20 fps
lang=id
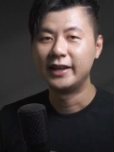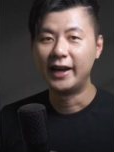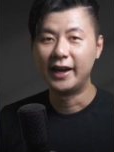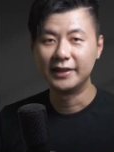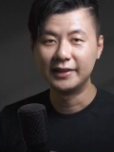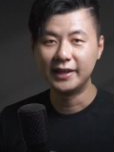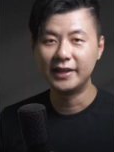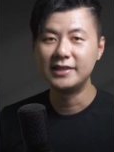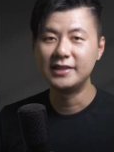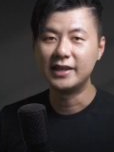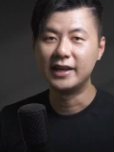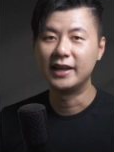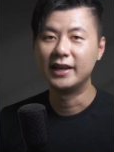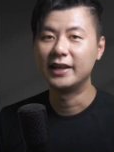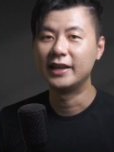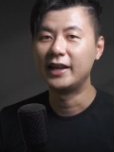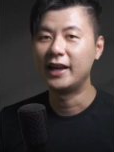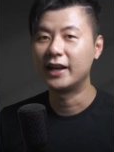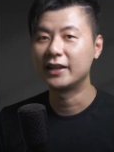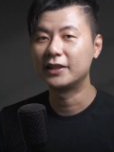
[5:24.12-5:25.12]

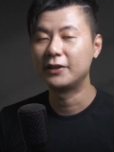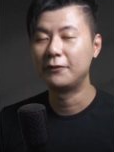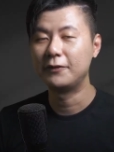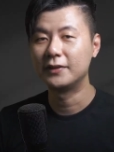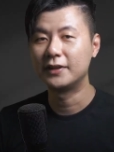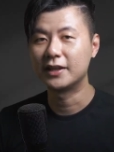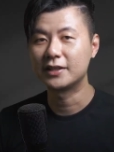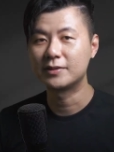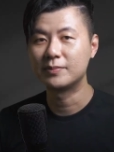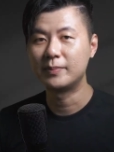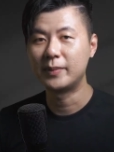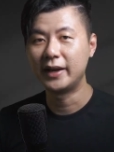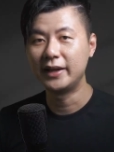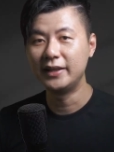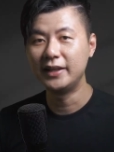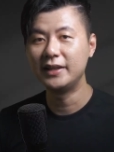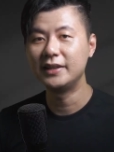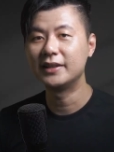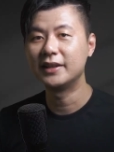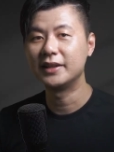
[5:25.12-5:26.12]
Anehnya, aktivitas
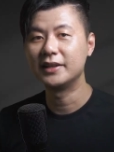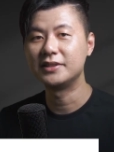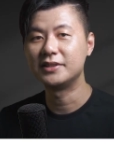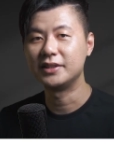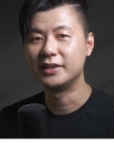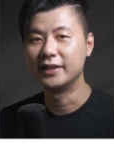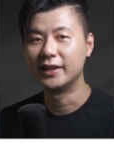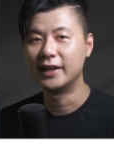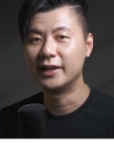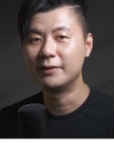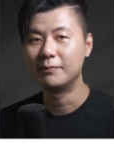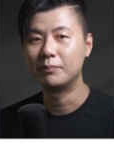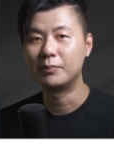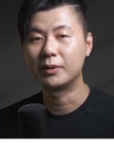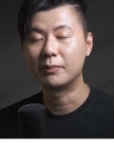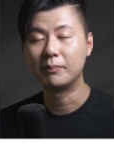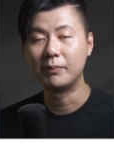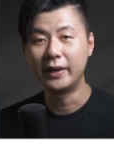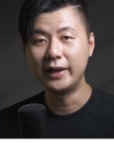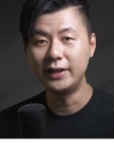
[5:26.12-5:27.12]
mining dari China
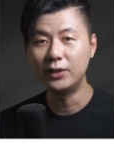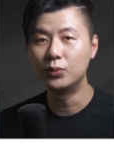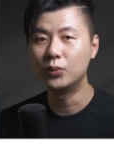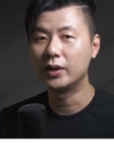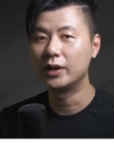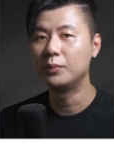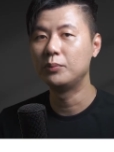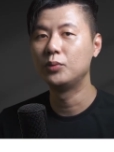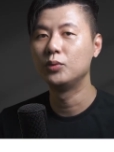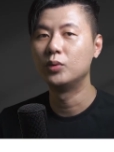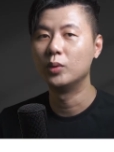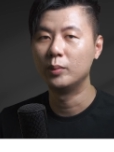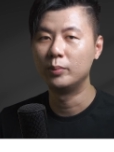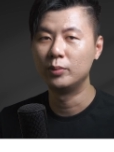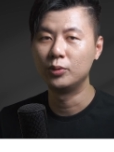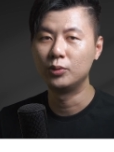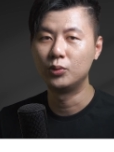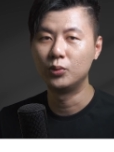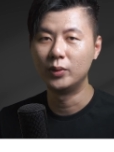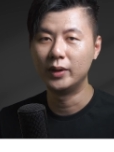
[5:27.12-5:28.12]
per Mei
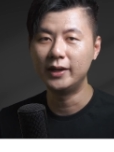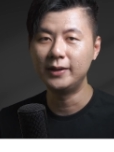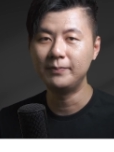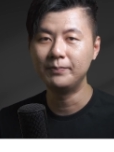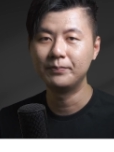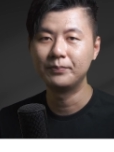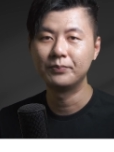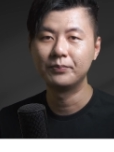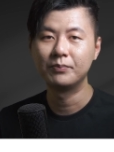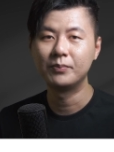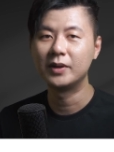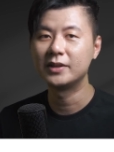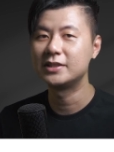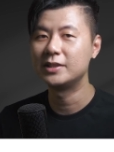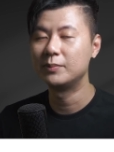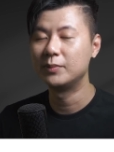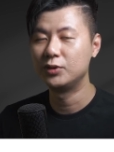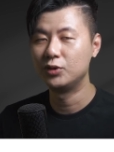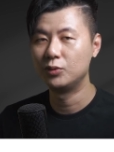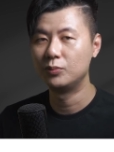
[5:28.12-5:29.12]
2022
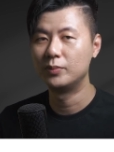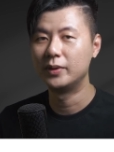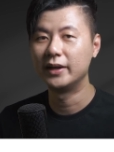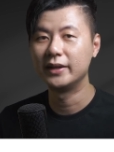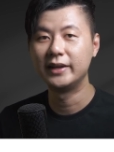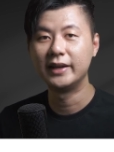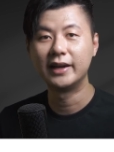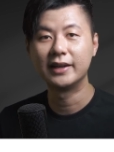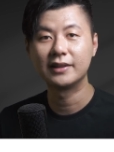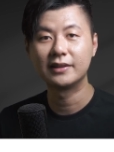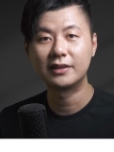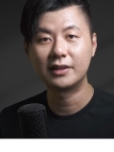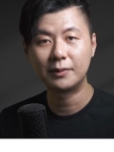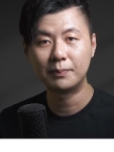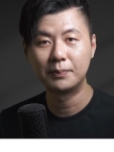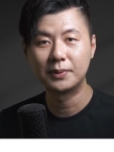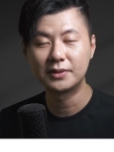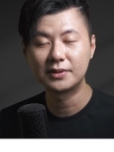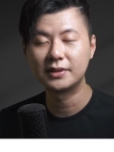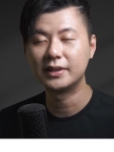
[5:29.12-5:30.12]
masih menyumbang yang
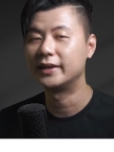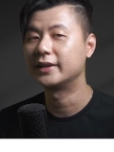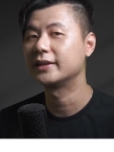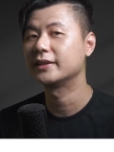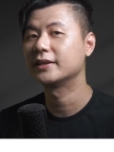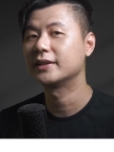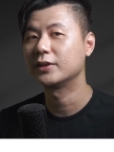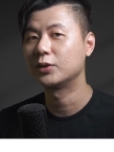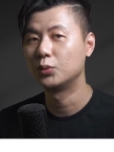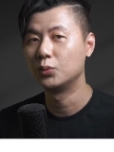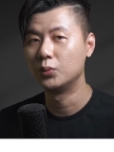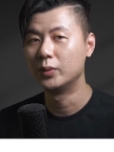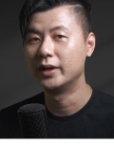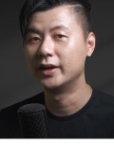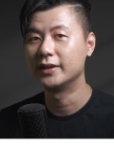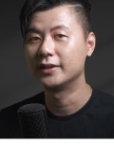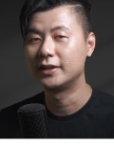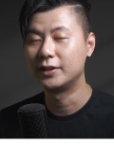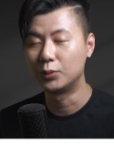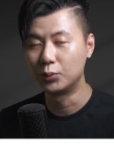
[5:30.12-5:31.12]
terbesar
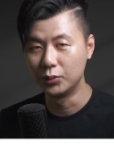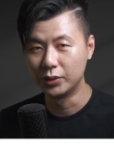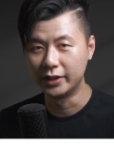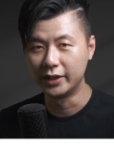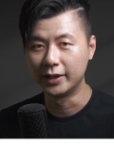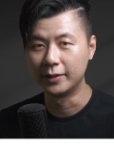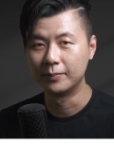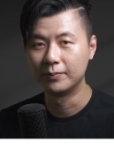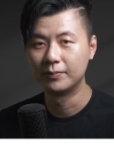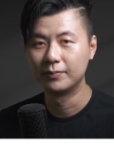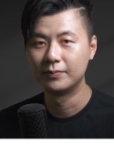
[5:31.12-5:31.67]
kedua di dunia.